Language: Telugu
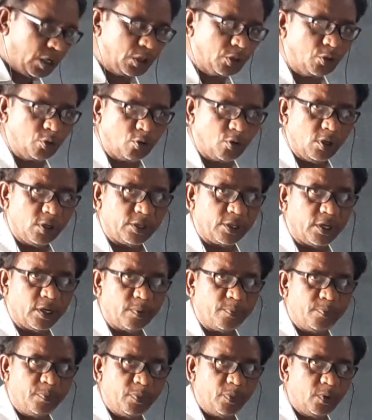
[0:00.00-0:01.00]
ఎత్తు కొలత
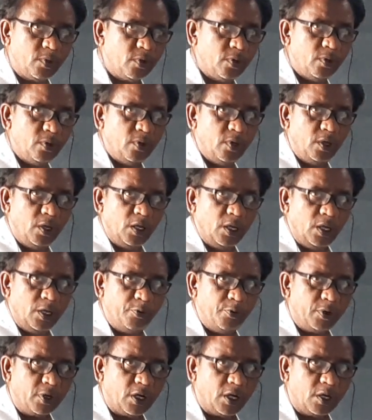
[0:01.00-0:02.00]

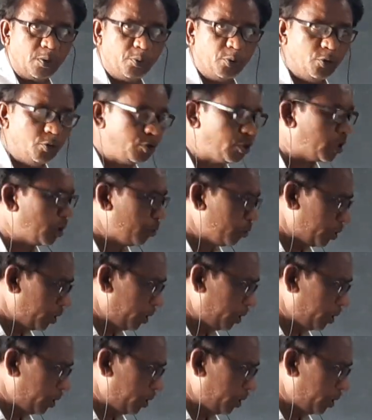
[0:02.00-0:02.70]
ఇవి ధనపు యూనిట్లు